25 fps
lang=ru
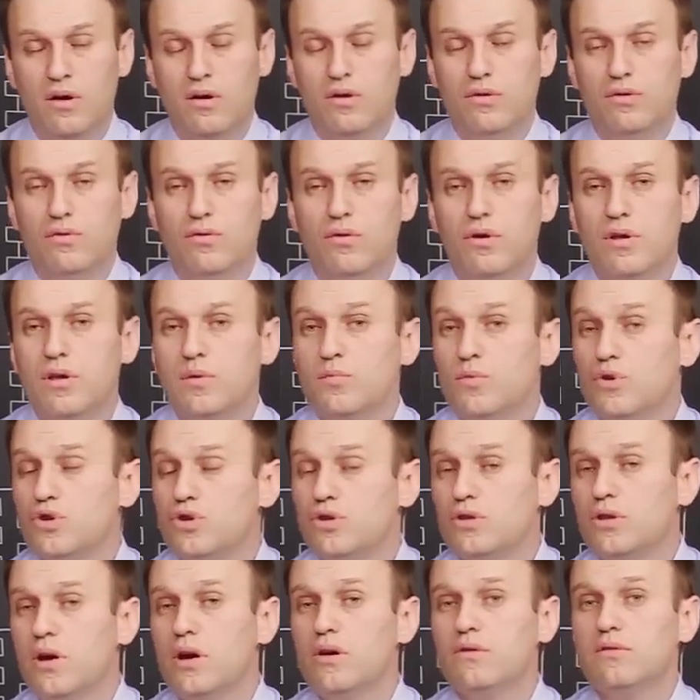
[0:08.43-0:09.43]
Но ну, они
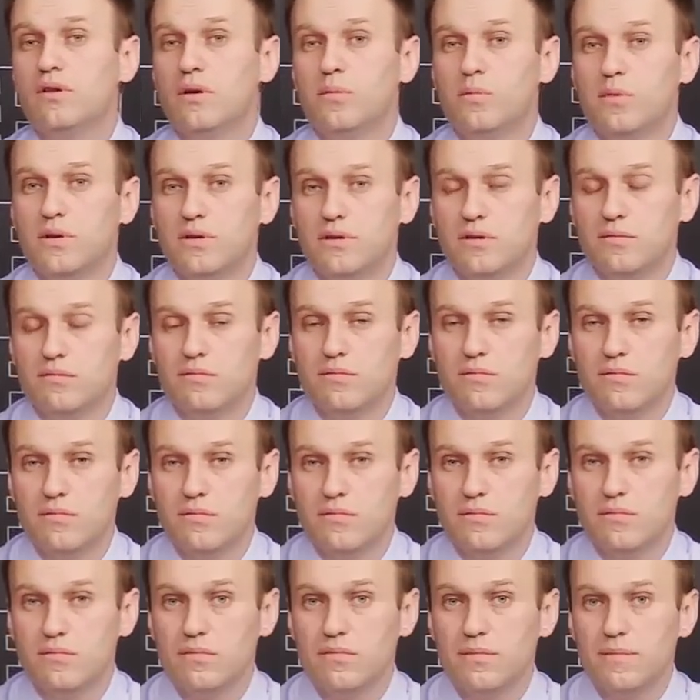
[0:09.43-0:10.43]
мечтают об этом.
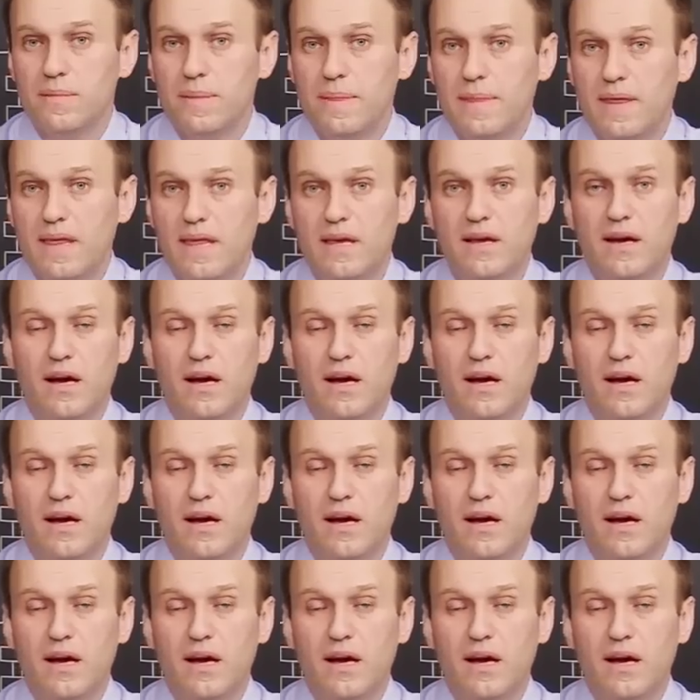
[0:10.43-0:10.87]
И